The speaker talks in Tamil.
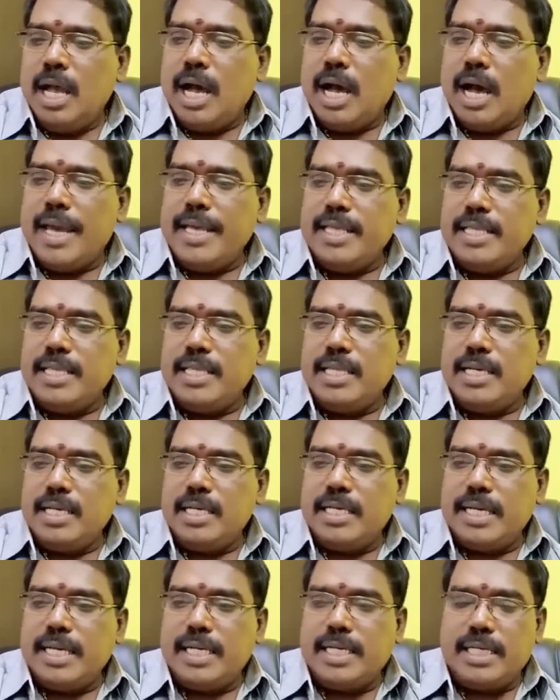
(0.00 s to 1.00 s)
ஐந்து
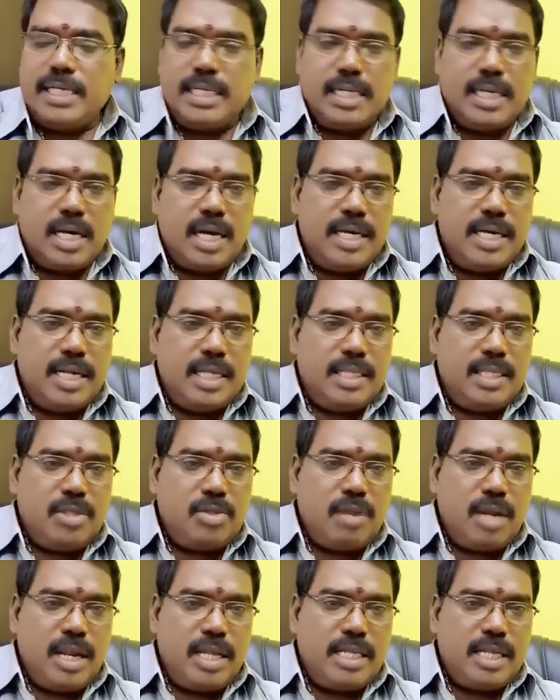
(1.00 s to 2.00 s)
எட்டு ஆயிரத்தி
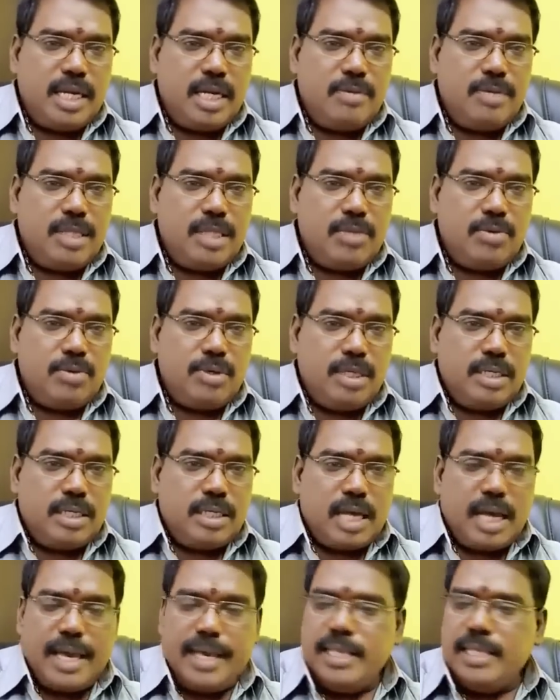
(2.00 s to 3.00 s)
தொள்ளாயிரத்தி எழுபத்தி ஒன்று
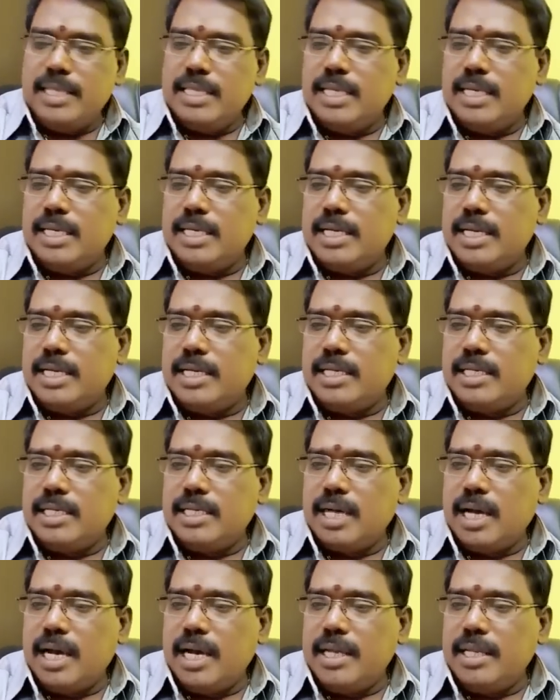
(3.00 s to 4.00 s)
ஐந்து எட்டு
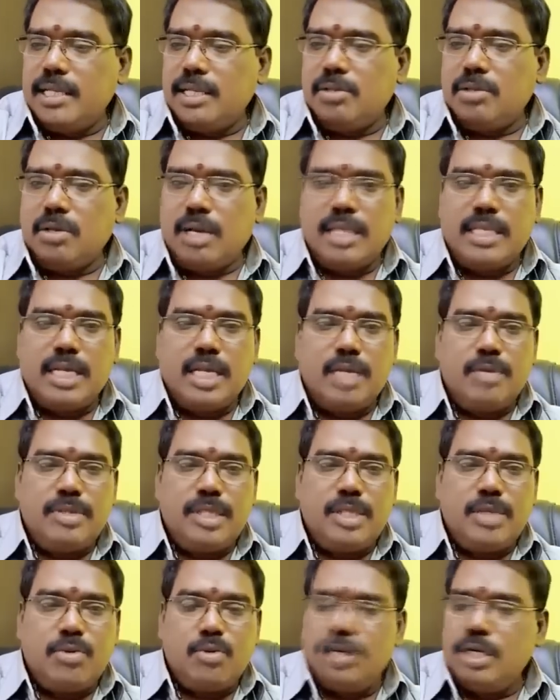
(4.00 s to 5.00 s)
ஆயிரத்தி தொள்ளாயிரத்தி
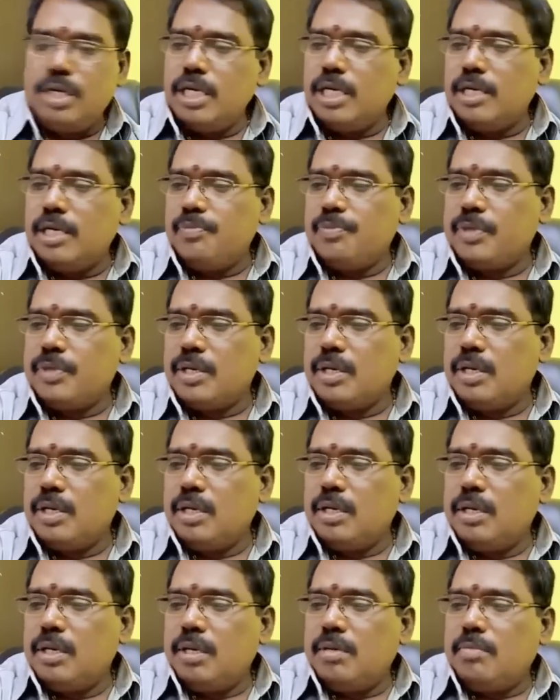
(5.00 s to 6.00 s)
எழுபத்தி ஒன்று
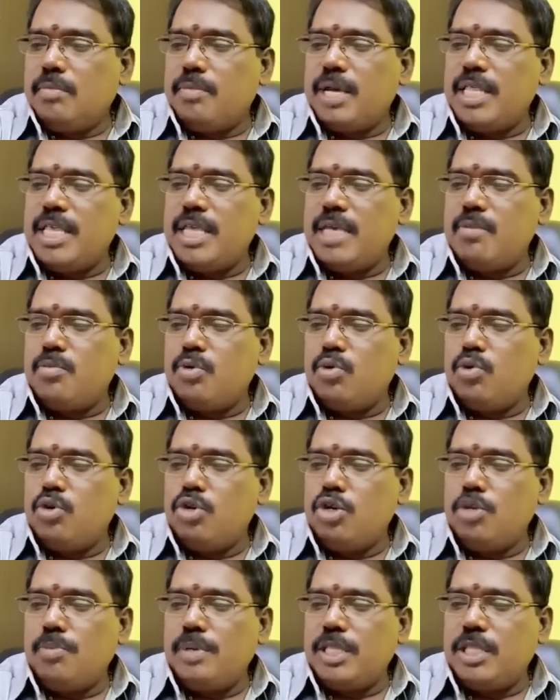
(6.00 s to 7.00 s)
மதியம்
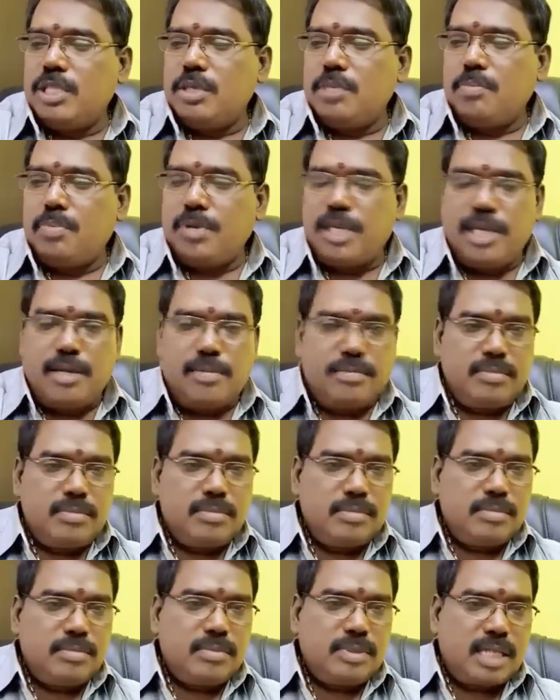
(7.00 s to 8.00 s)
ஒன்று பத்து பிஎம்
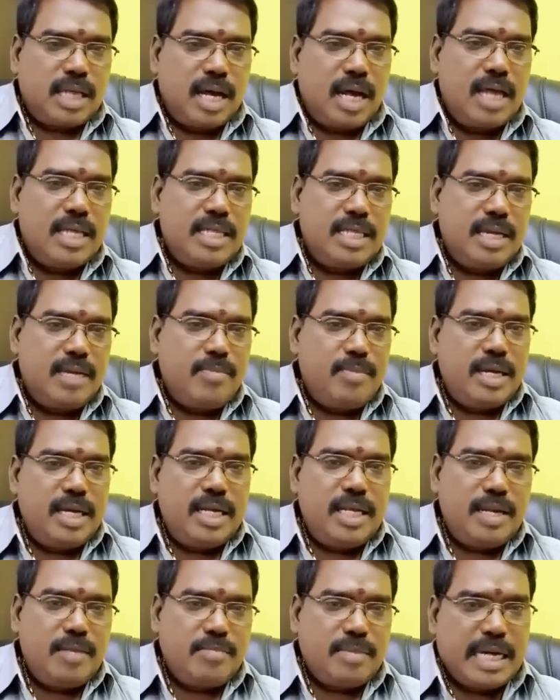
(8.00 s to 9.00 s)
ஆந்திர
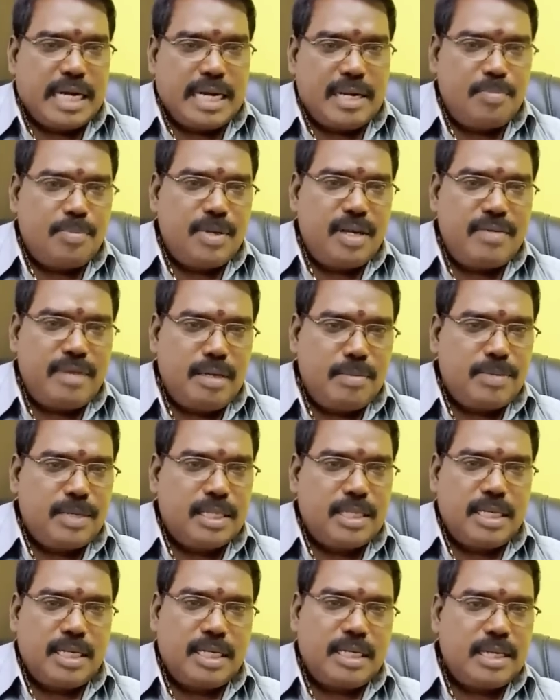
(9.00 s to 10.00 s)
மாநிலம் கடப்பாவில்
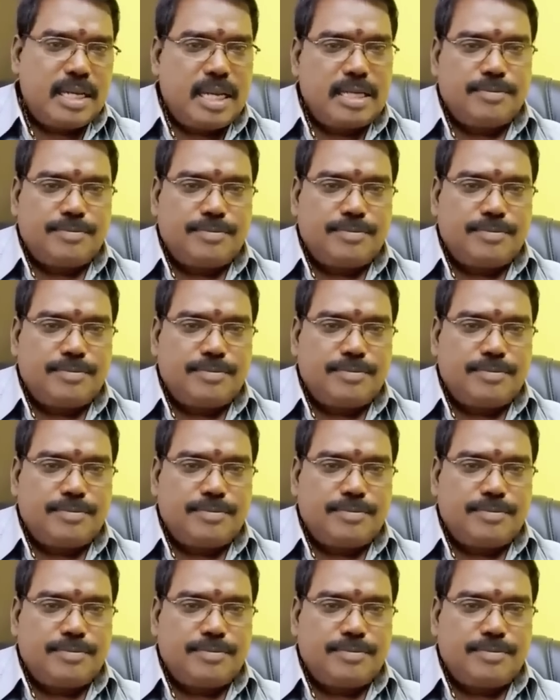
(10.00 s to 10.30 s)
பிறந்திருக்கிறார்